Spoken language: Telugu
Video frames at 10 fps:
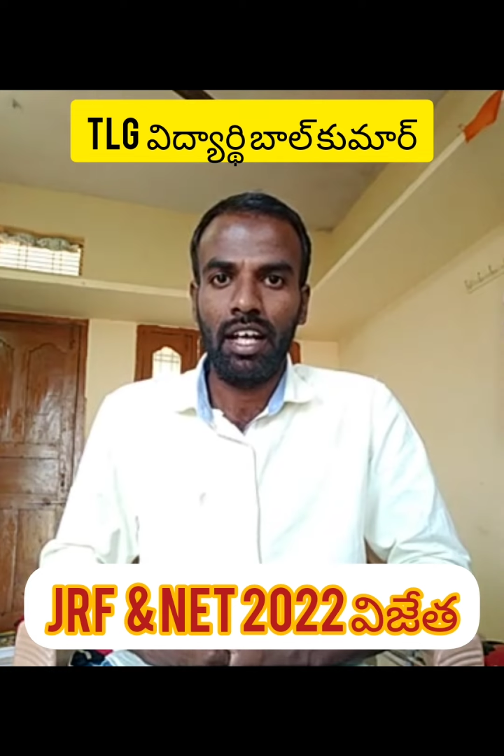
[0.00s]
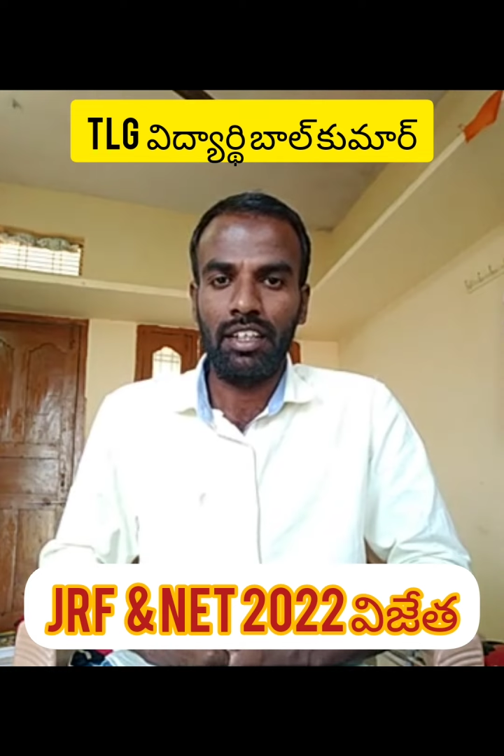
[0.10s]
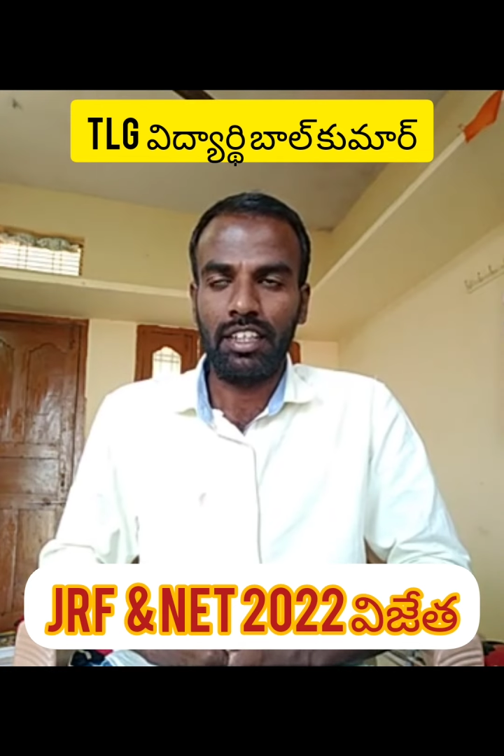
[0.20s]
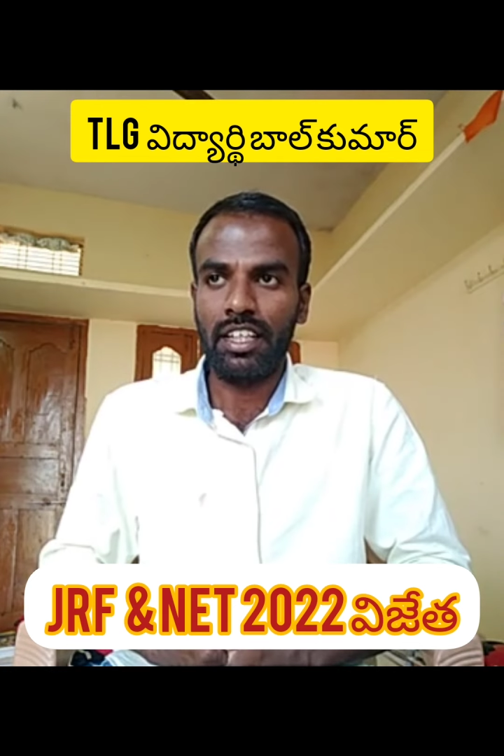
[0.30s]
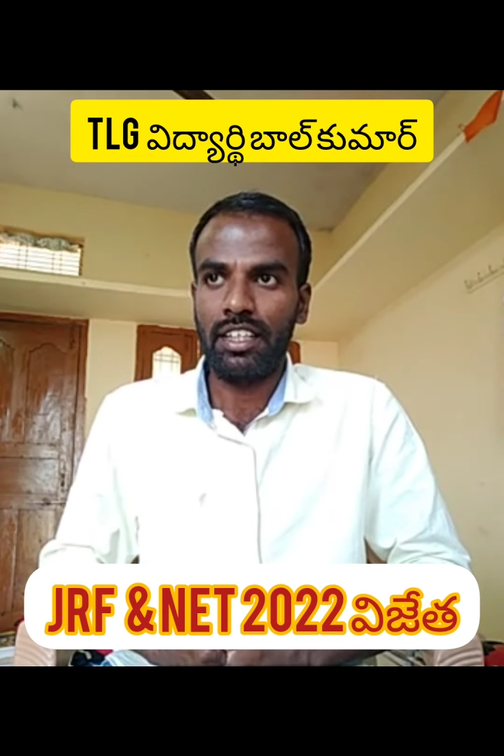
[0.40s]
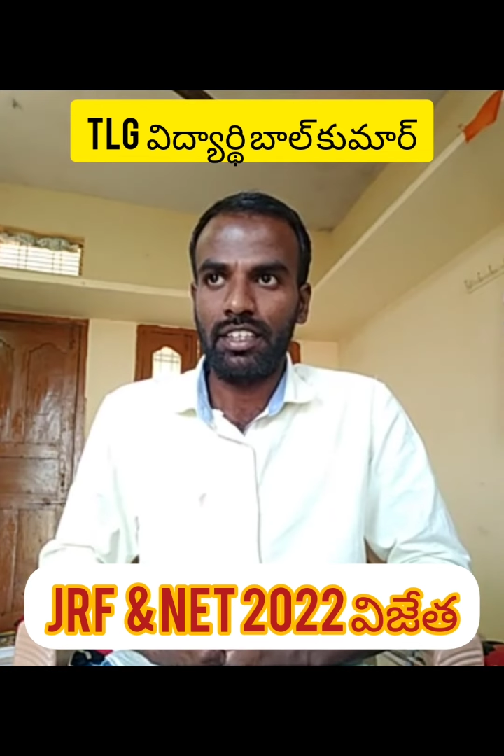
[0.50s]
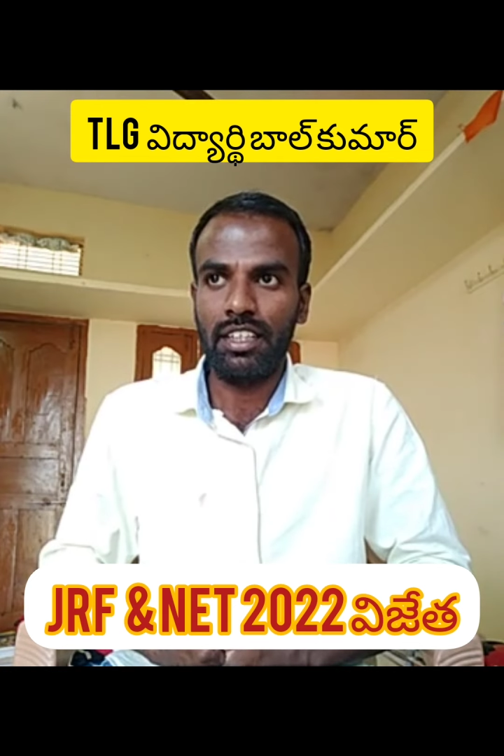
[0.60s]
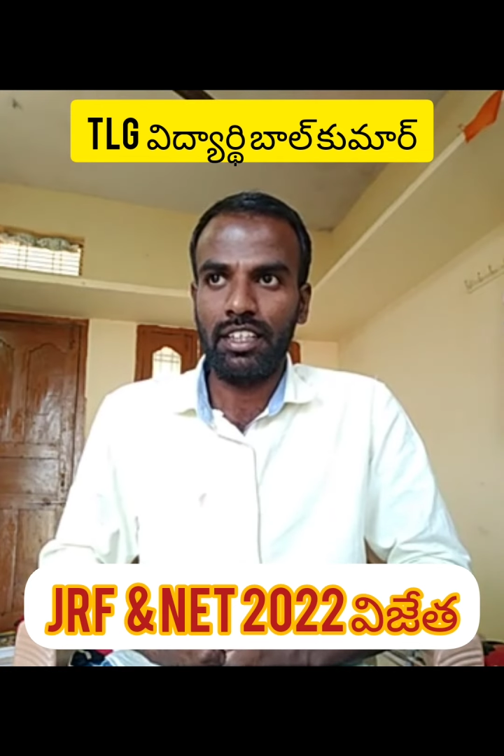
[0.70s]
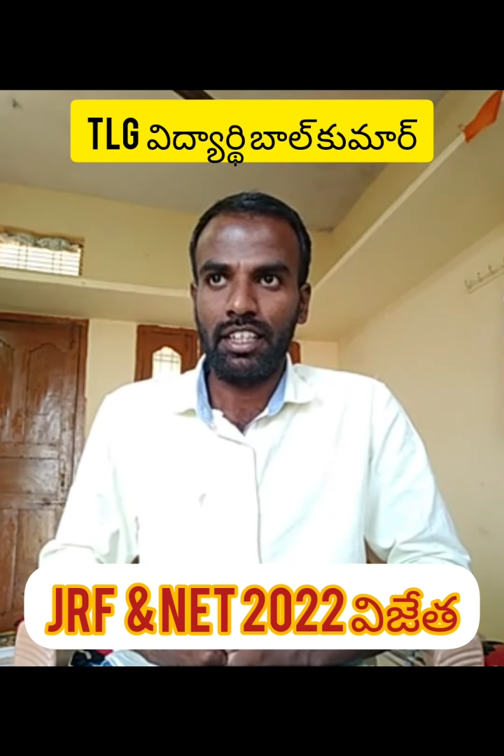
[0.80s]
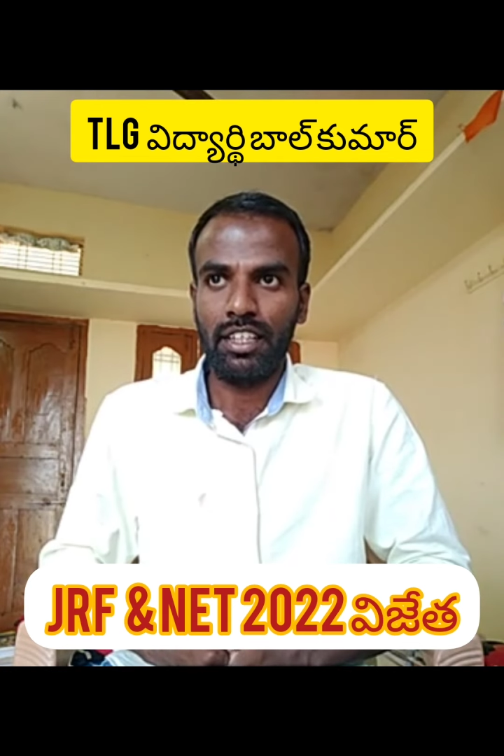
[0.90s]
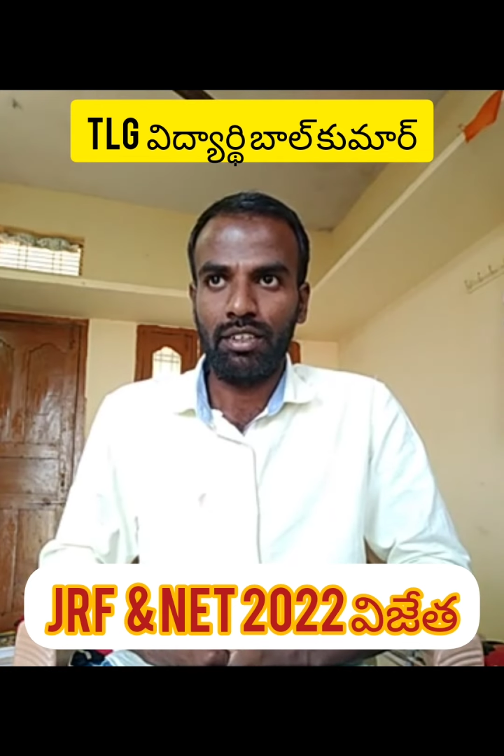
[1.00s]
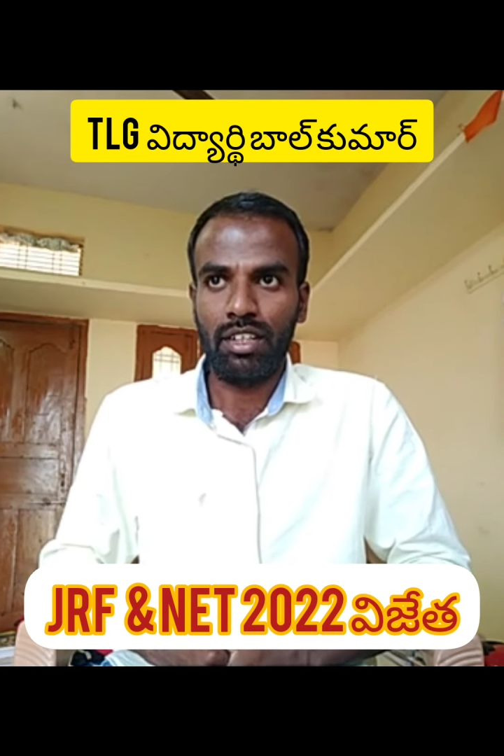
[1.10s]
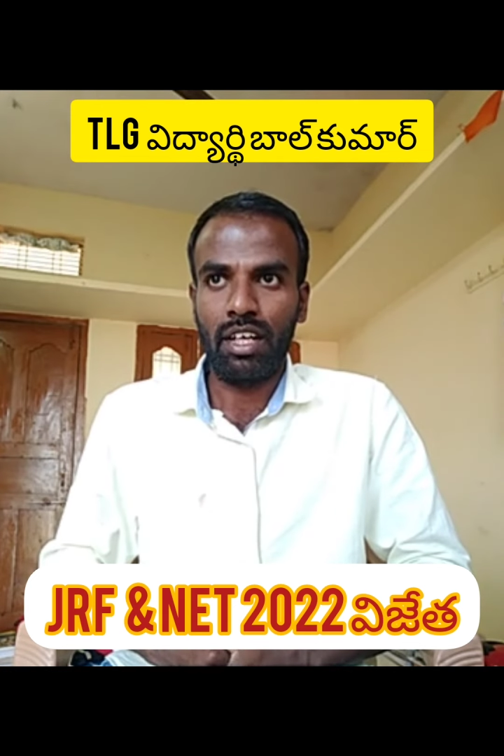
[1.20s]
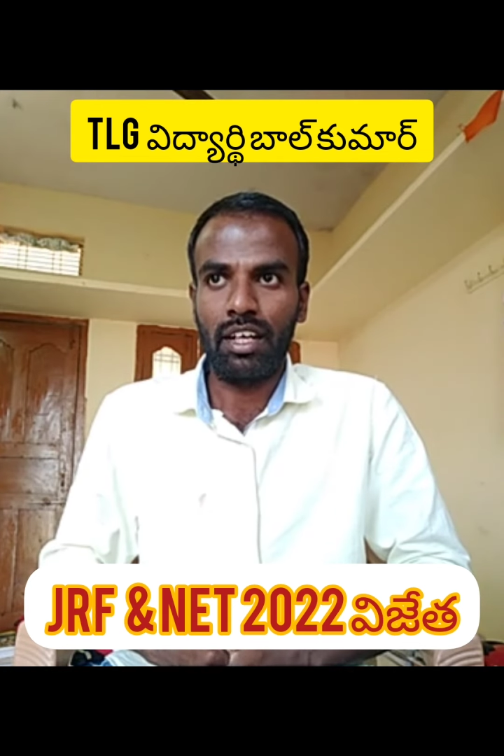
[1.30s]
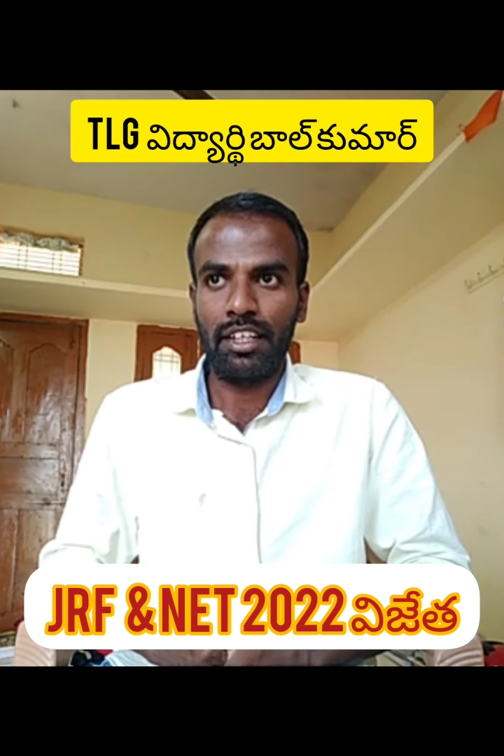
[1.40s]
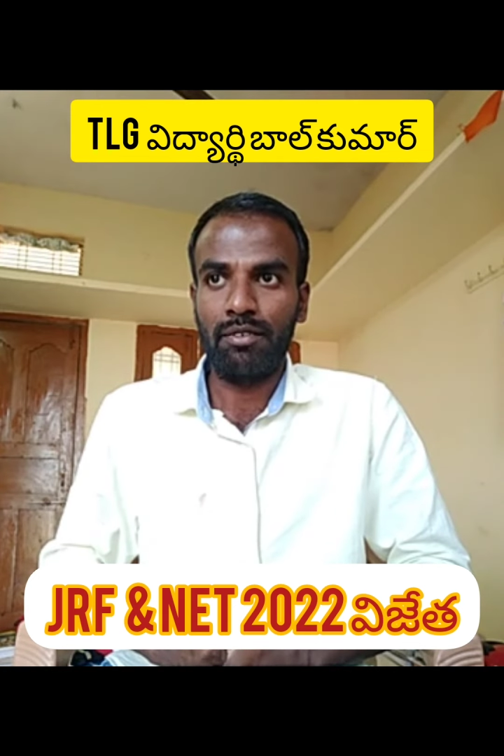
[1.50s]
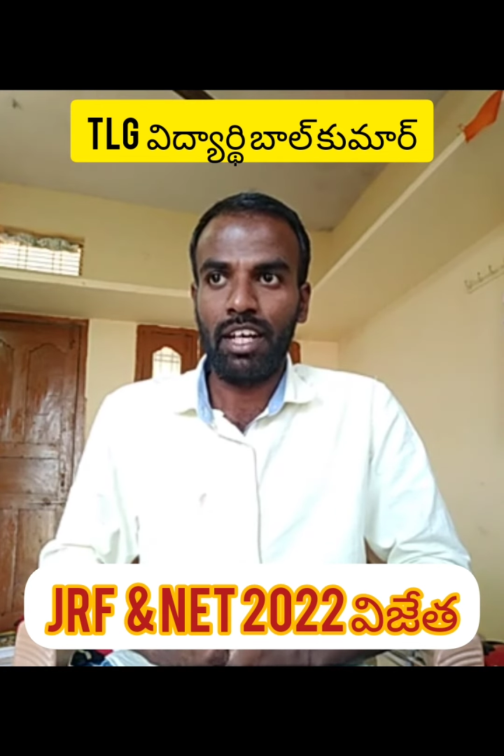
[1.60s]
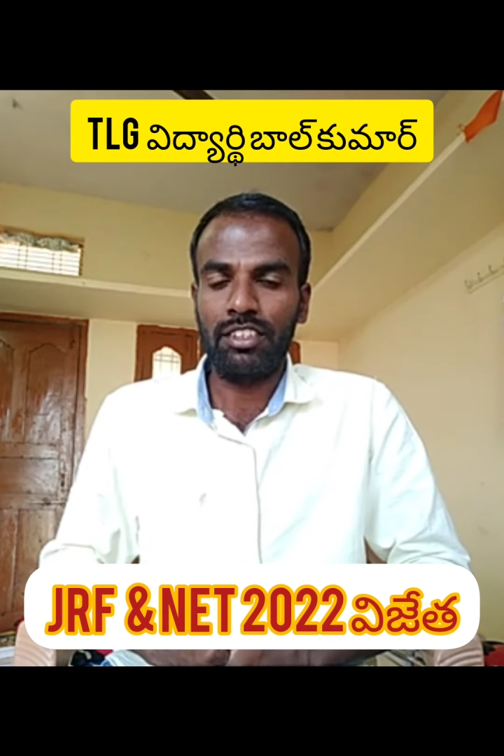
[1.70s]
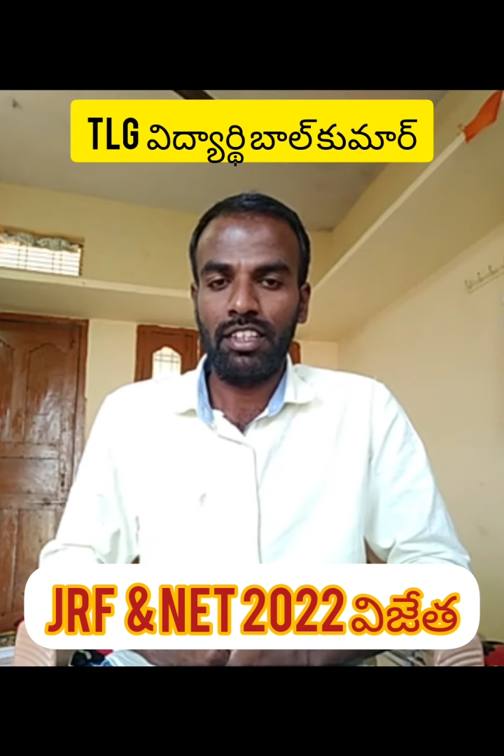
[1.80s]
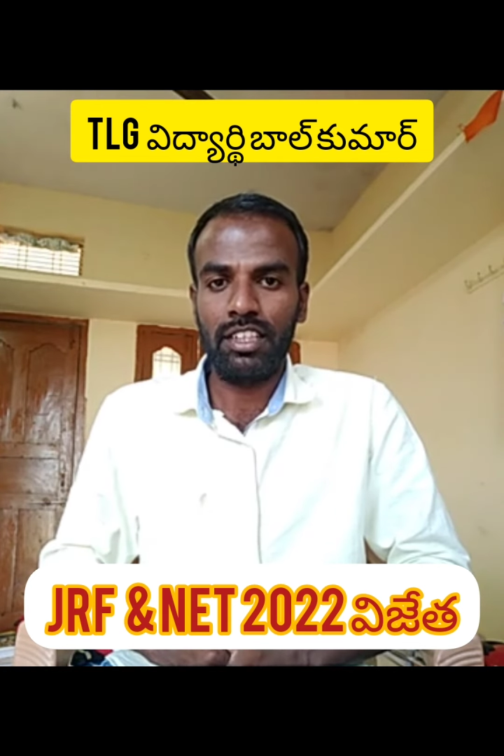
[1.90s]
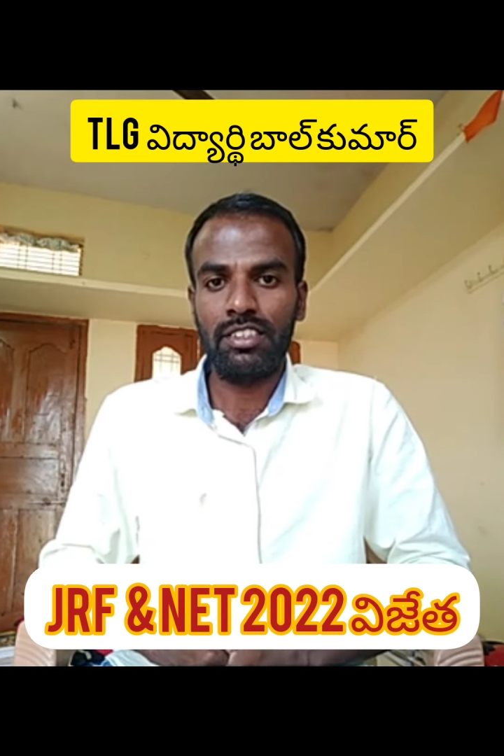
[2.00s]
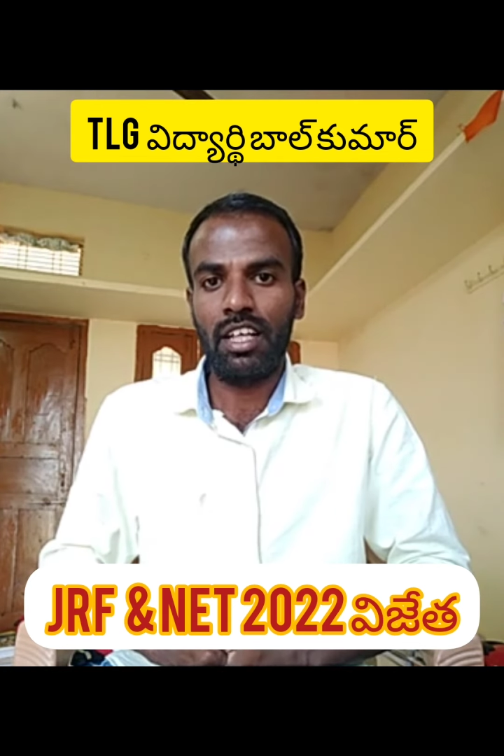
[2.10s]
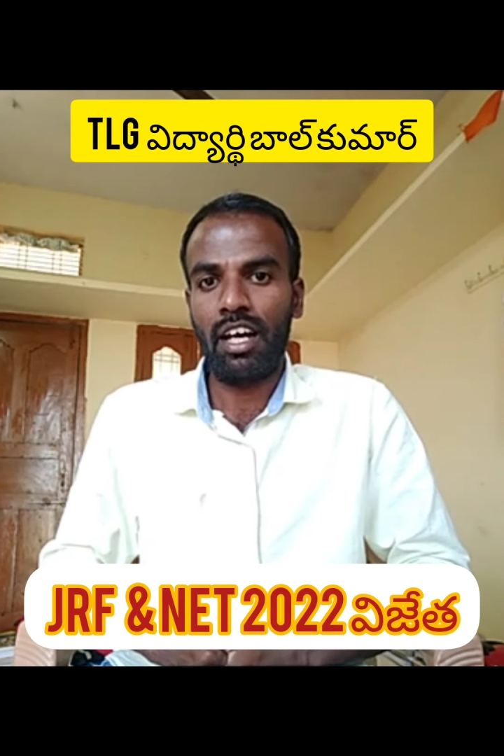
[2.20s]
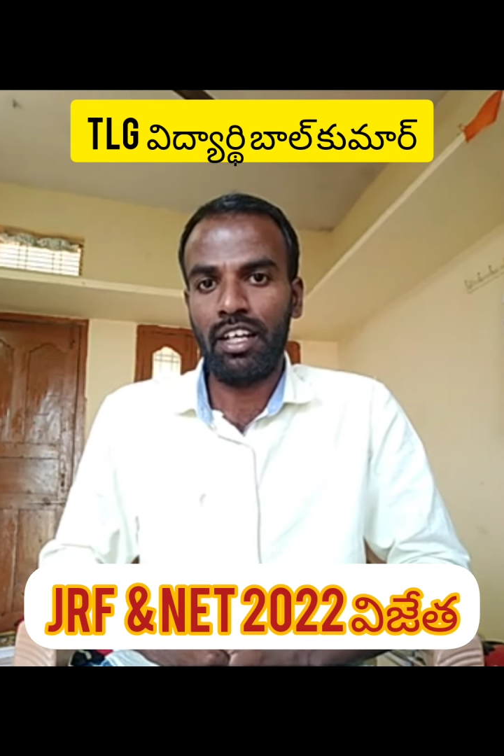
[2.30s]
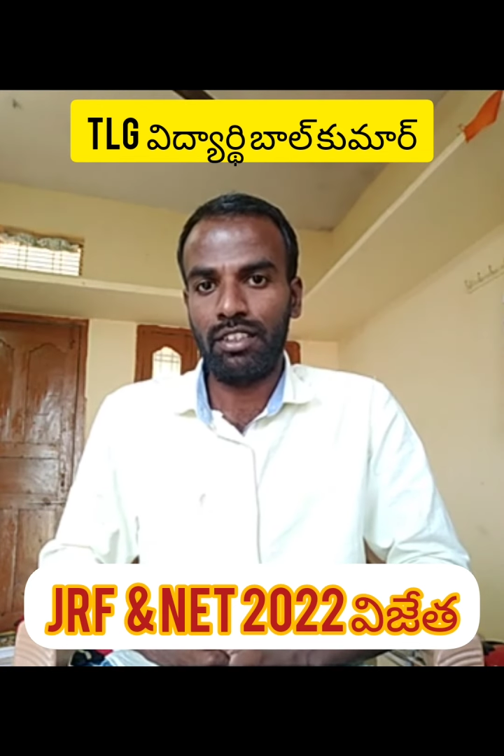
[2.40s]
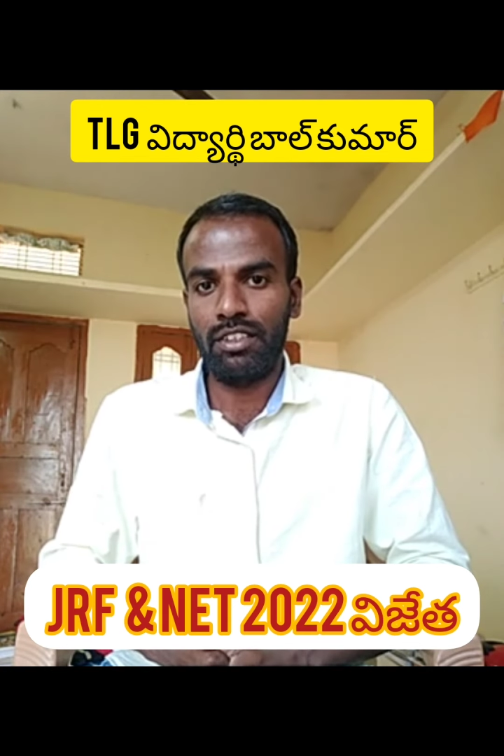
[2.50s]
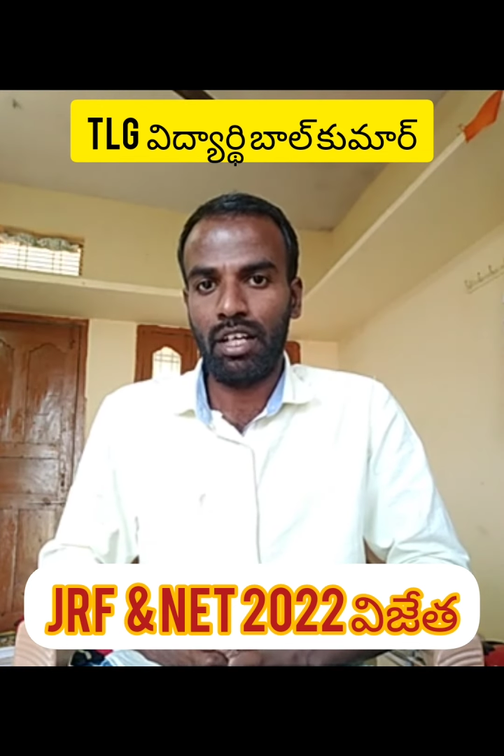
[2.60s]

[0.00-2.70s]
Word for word: అందుకే ఇది ఒక అంటే వాస్తవానికి సారు